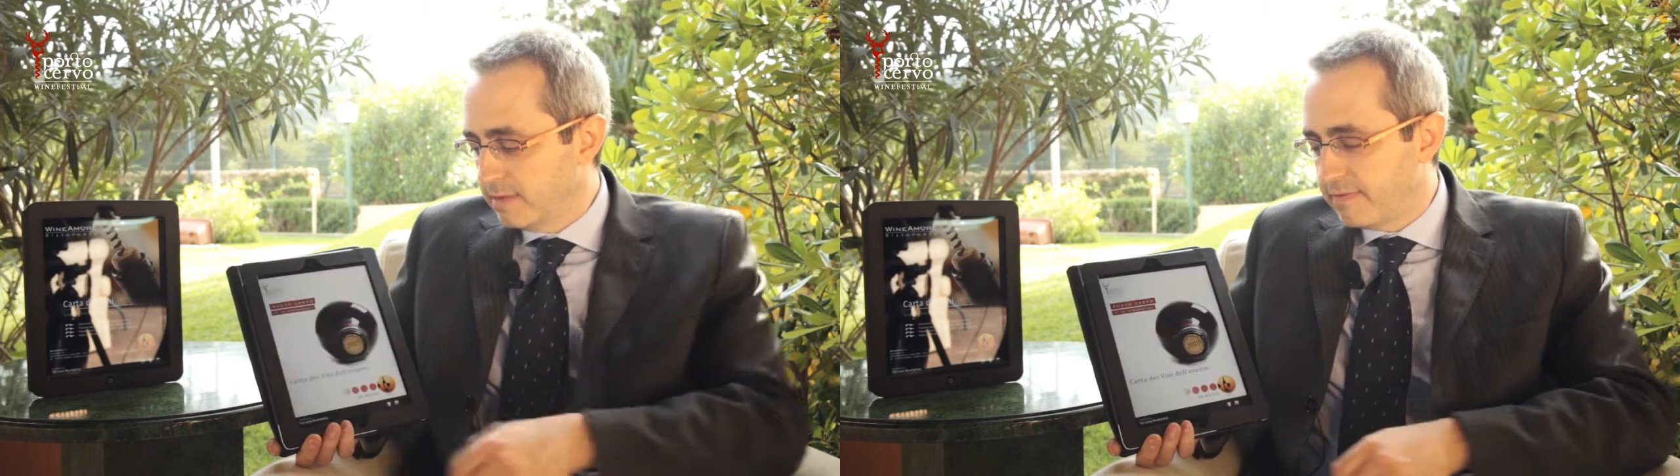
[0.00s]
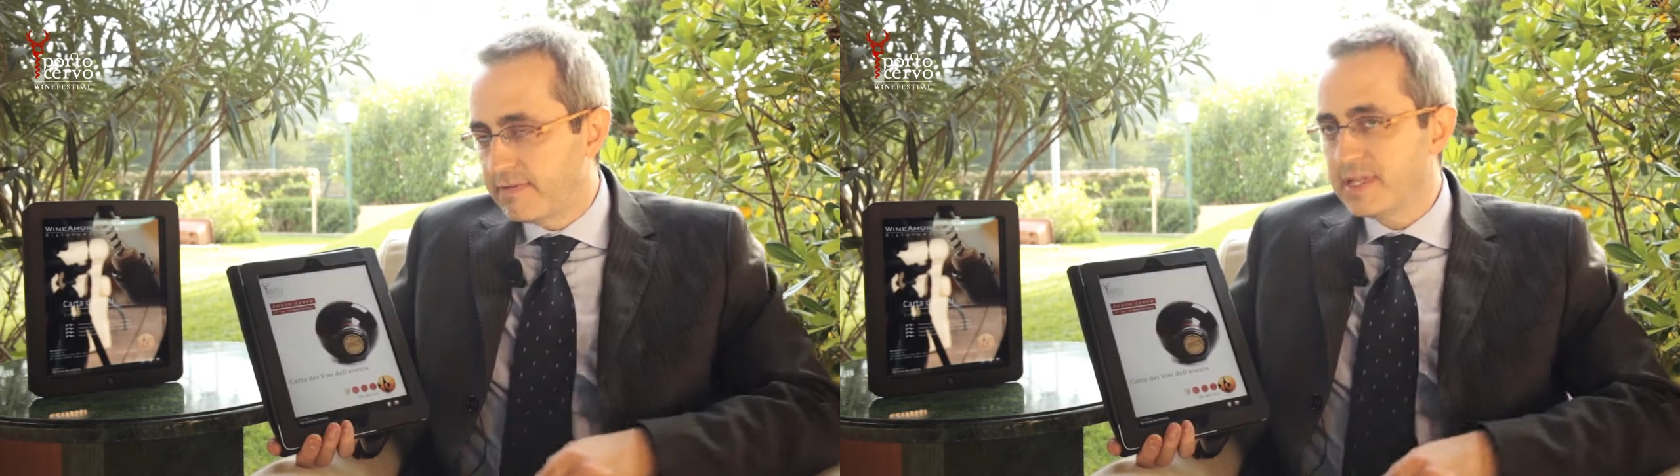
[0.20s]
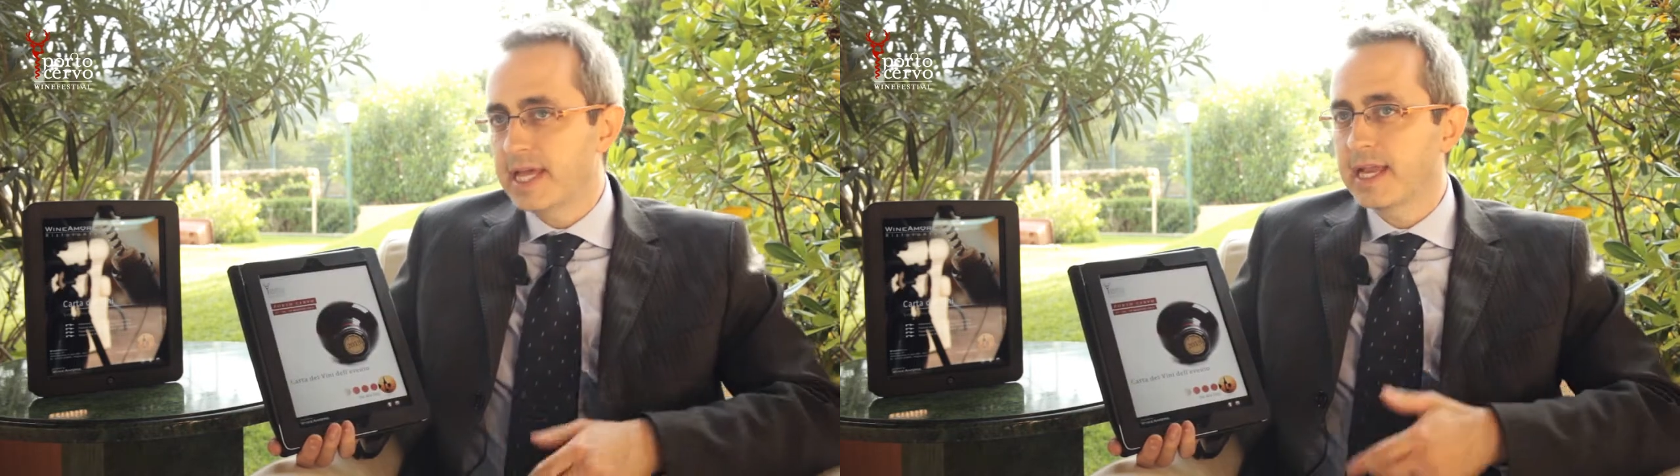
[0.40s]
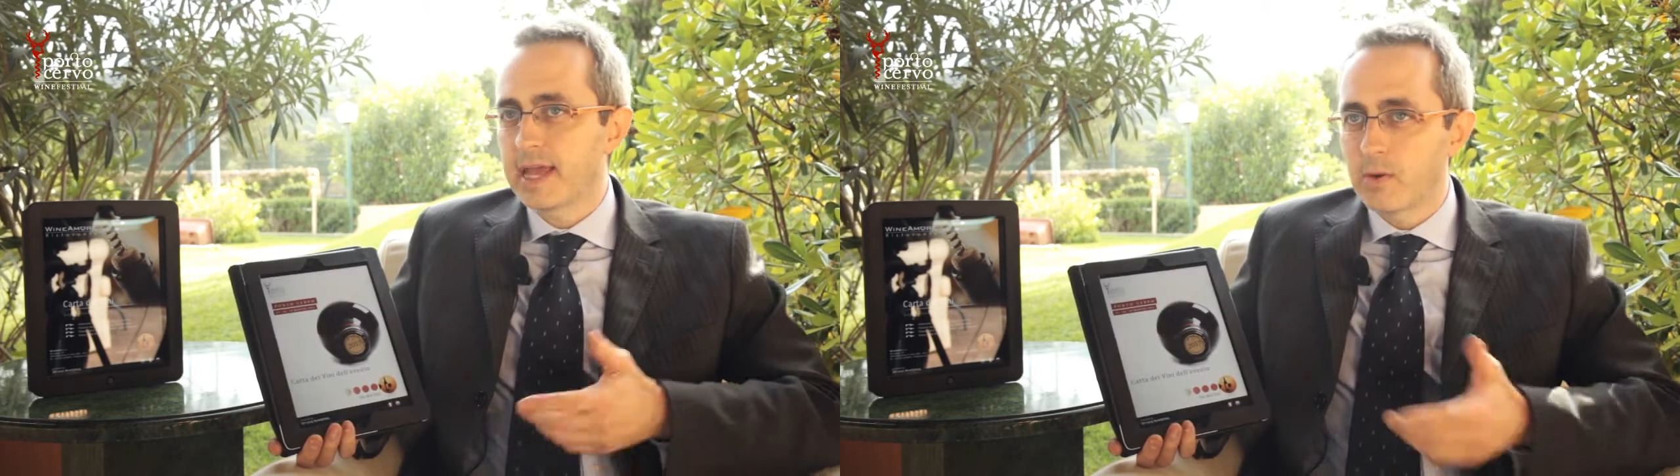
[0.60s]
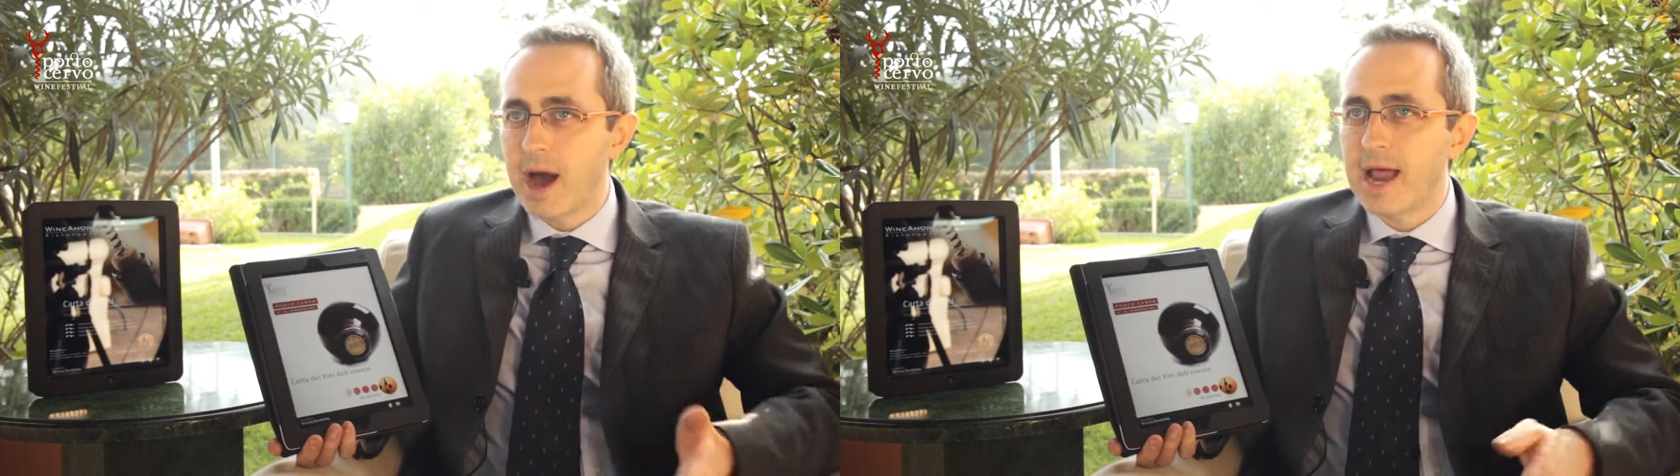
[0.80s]
fa vedere
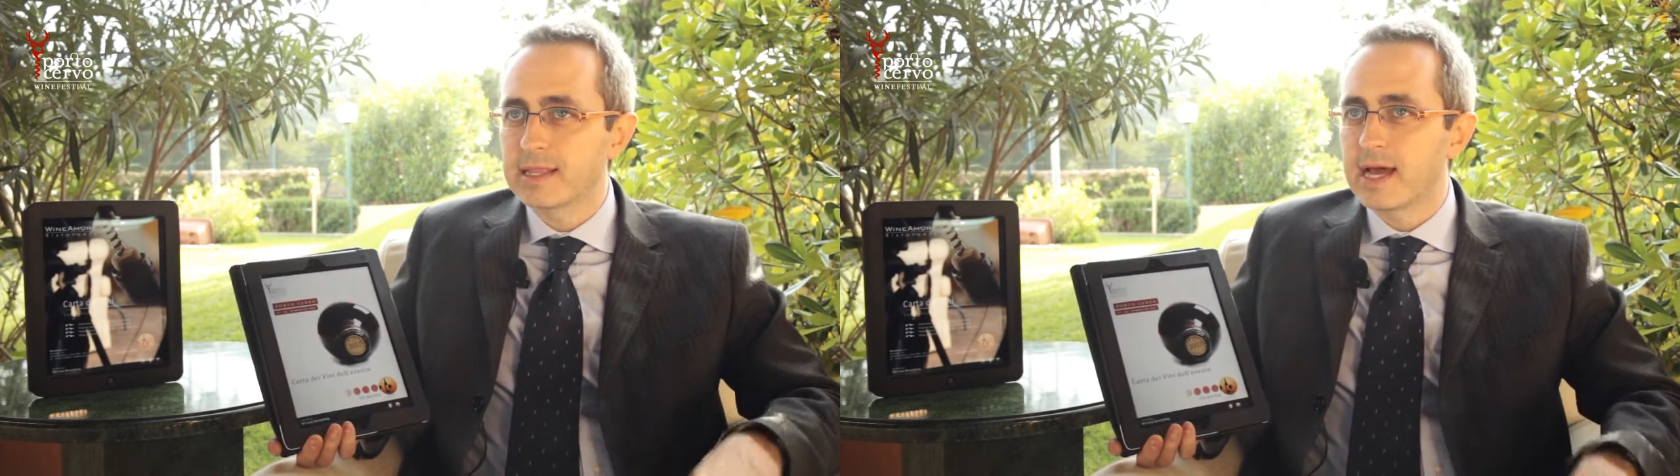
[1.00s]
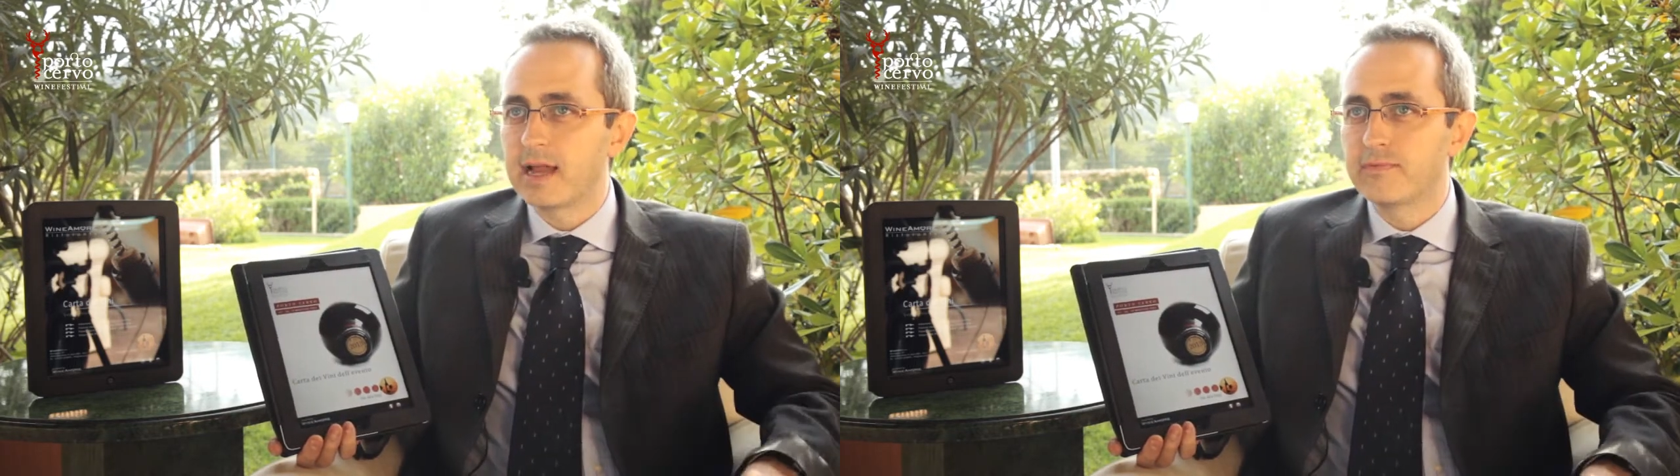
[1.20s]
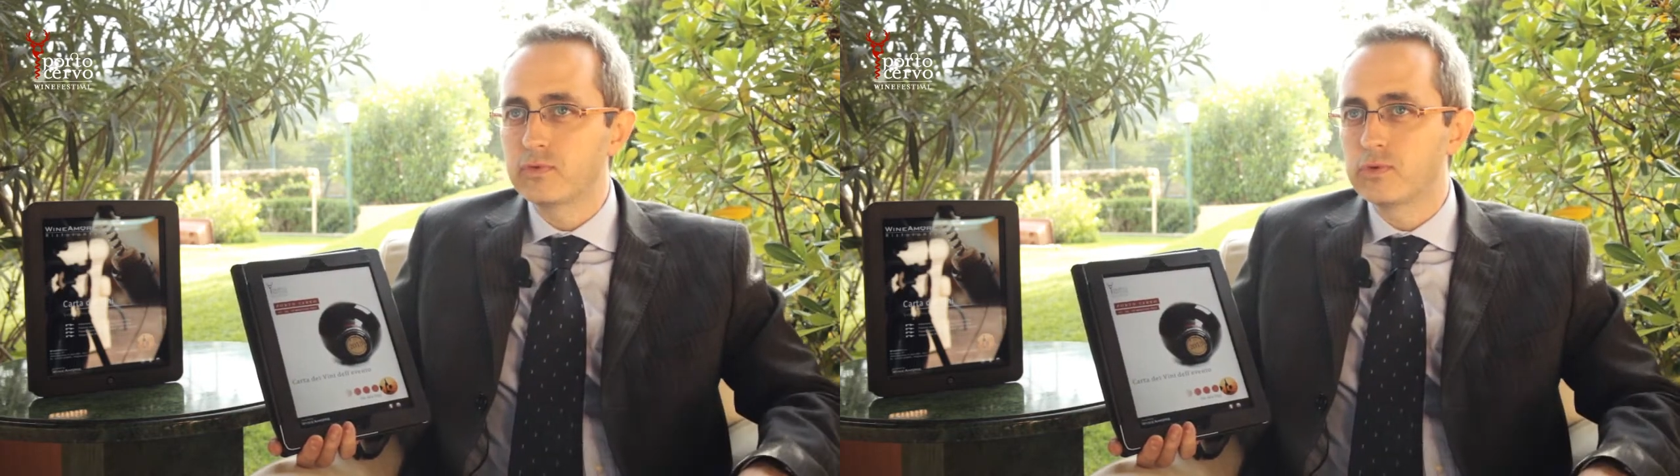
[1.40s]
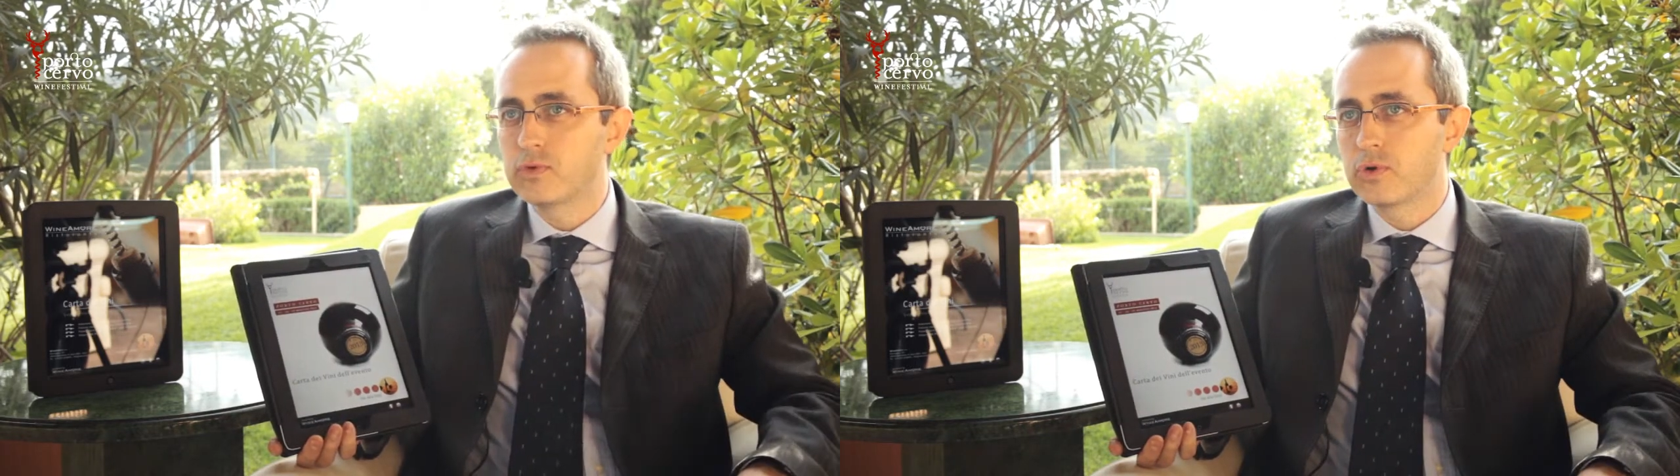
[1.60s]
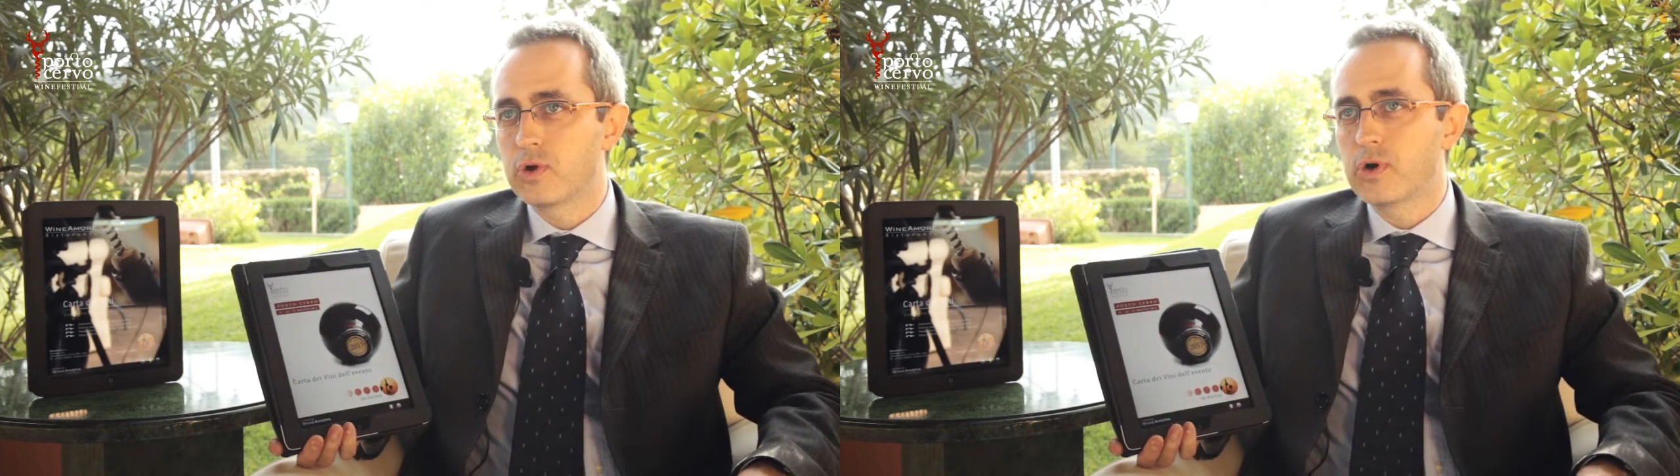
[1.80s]
che guarda al
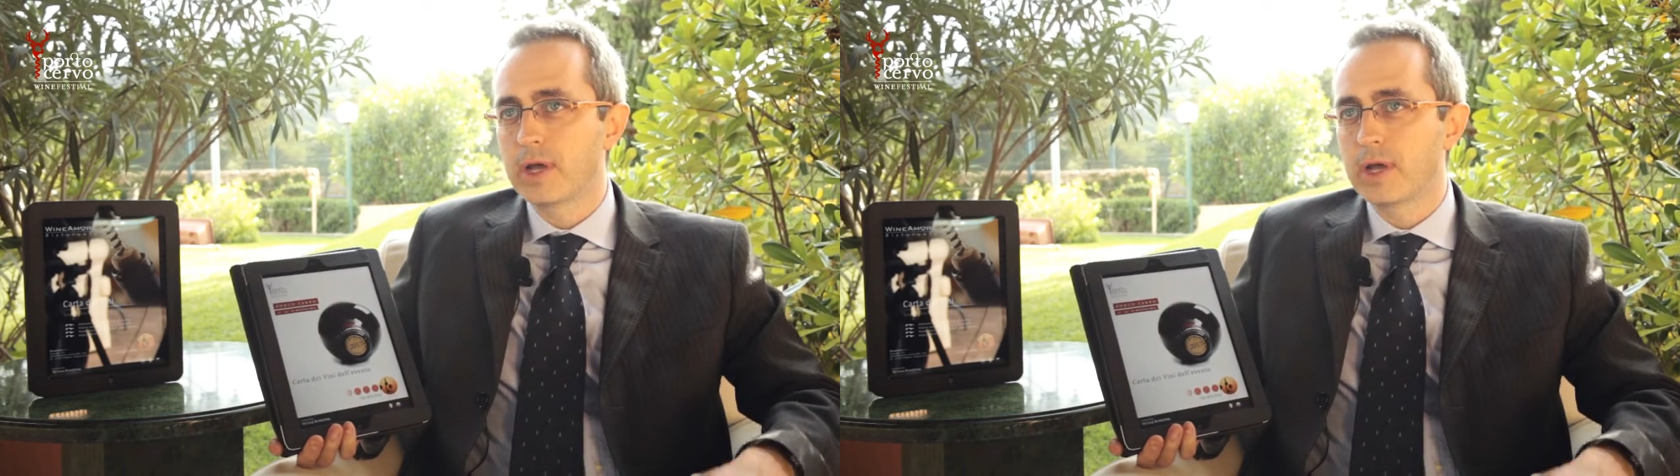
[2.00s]
futuro e